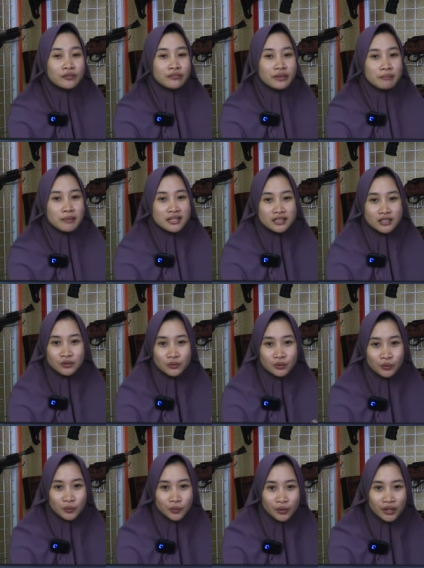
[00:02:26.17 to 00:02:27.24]
konfirmasi
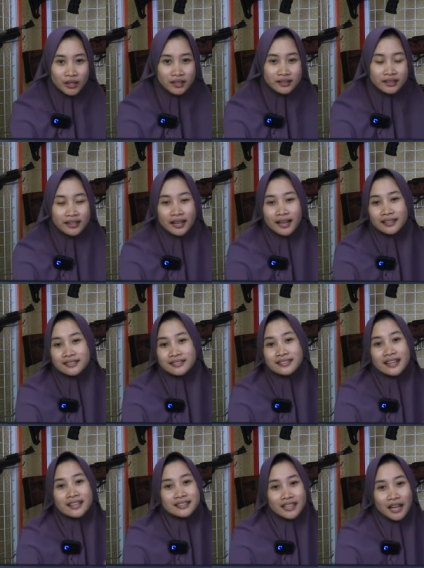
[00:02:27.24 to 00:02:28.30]
dulu dengan
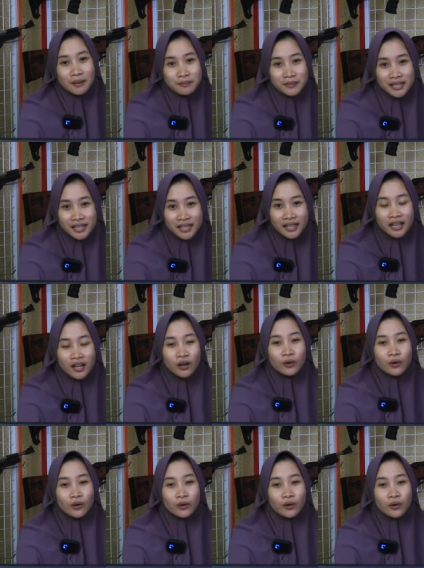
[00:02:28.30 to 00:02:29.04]
CS kami